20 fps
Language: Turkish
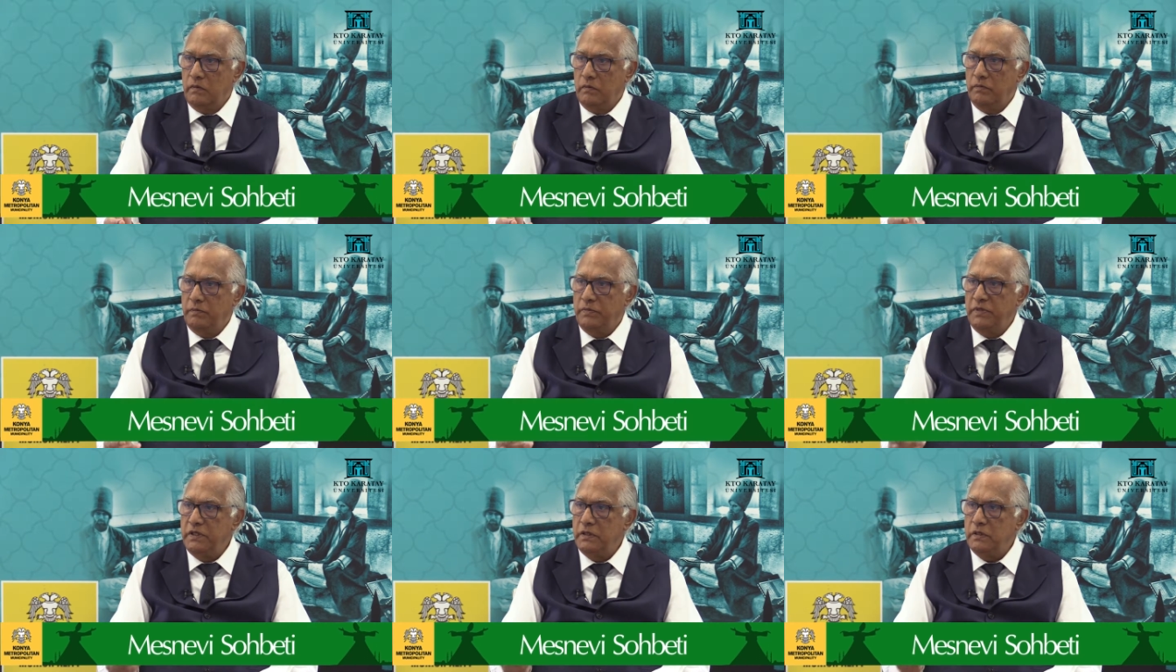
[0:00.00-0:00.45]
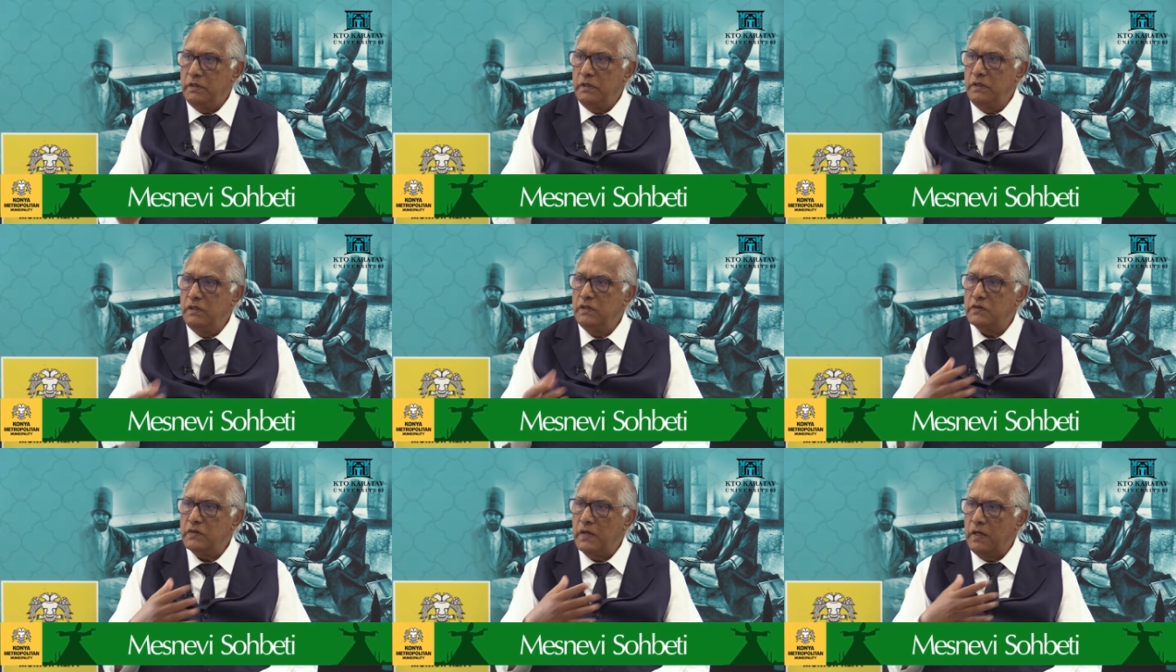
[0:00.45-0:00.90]
Bir
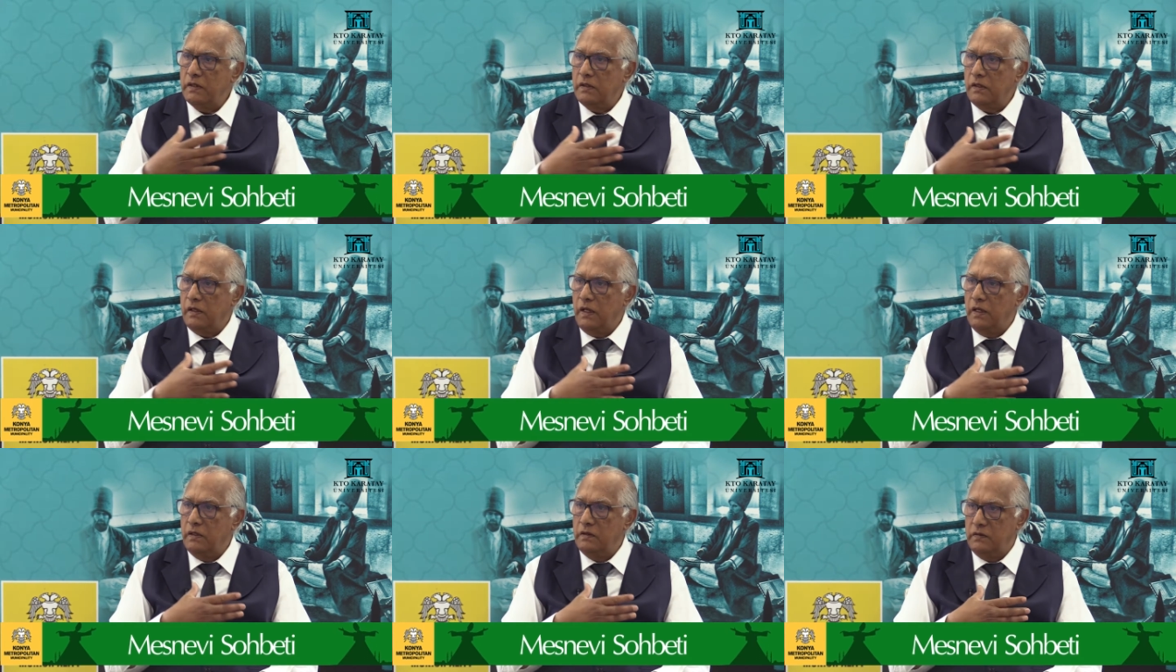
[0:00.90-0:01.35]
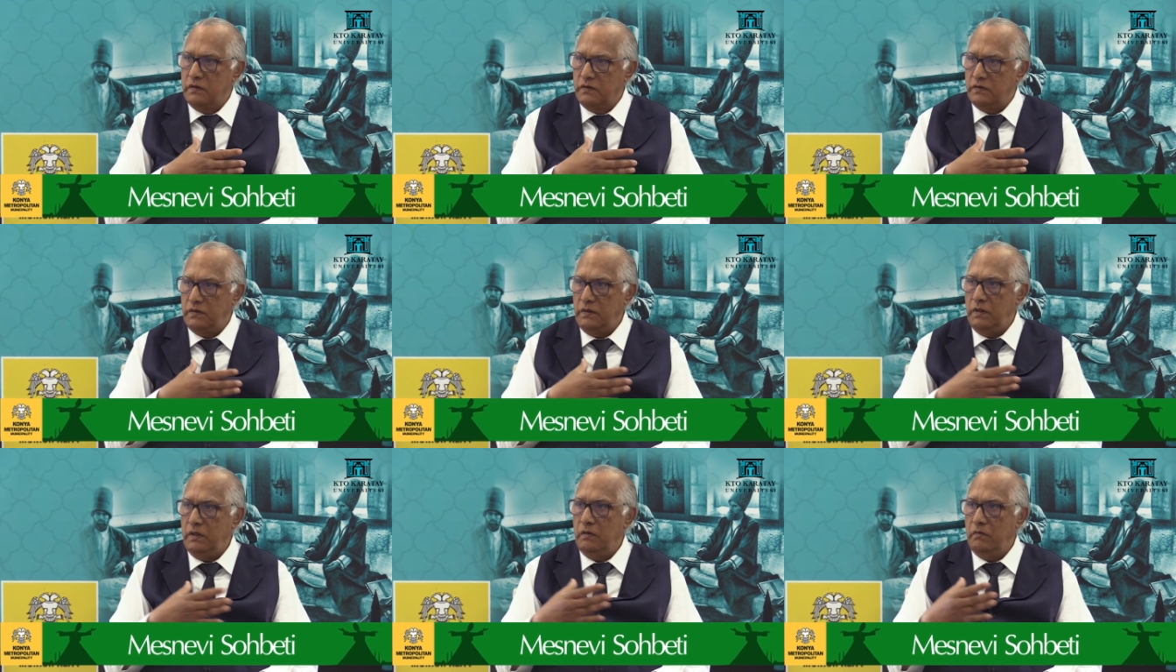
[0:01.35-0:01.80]
insanın
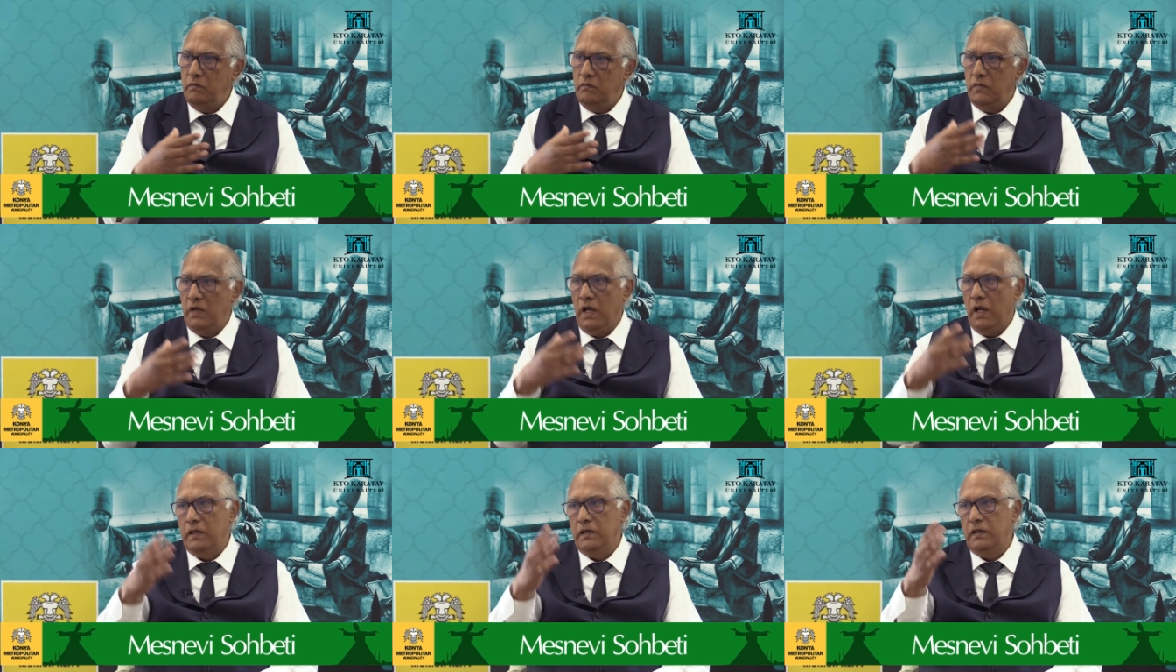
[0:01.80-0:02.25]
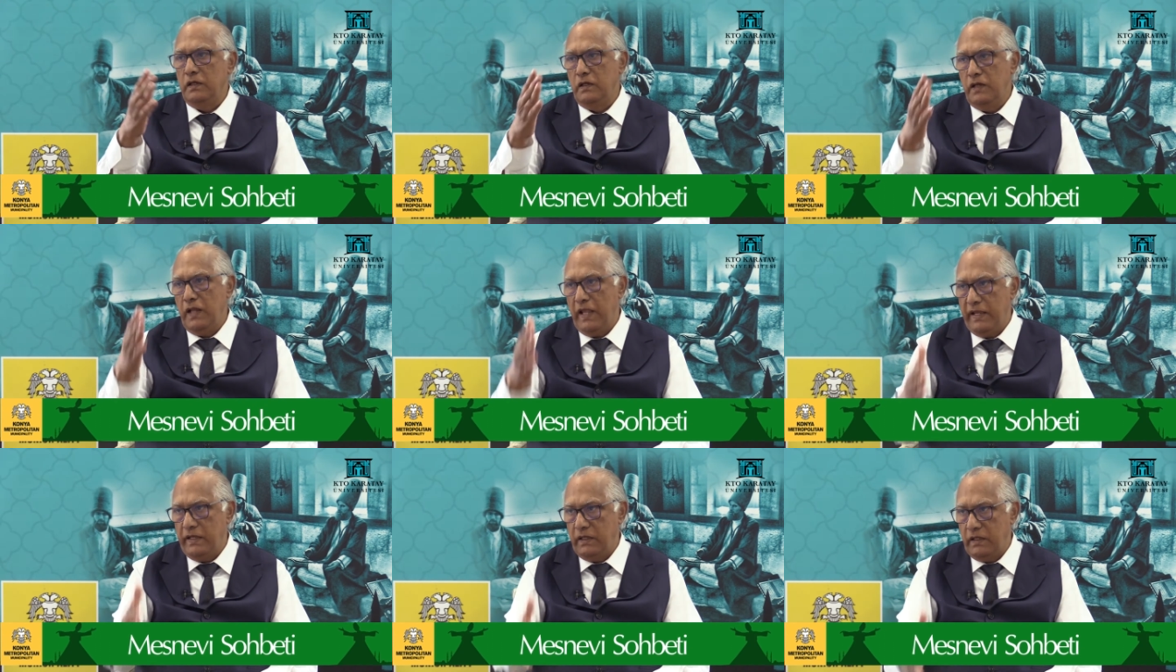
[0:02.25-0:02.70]
kendisi yani
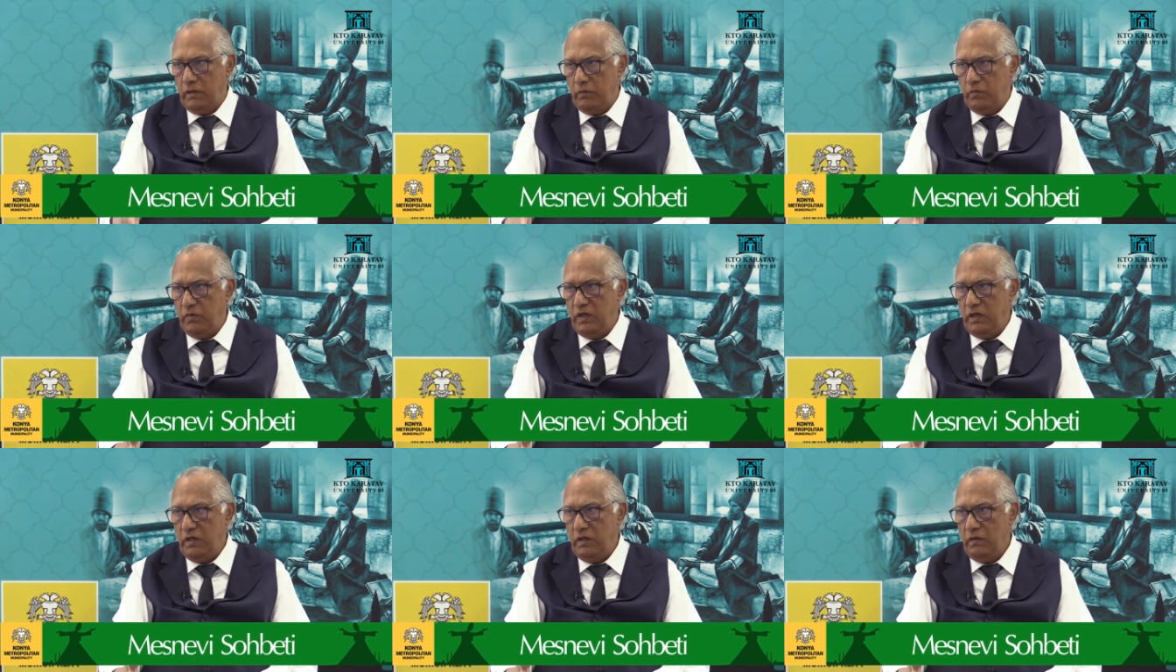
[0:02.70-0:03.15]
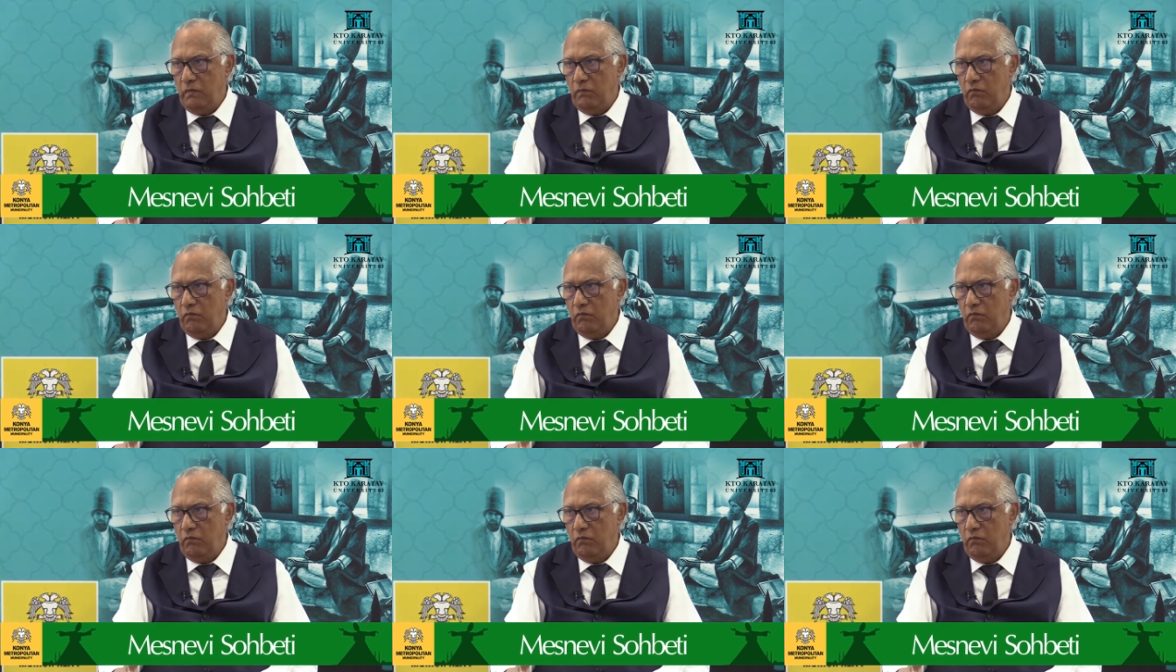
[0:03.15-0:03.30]
ney gibi.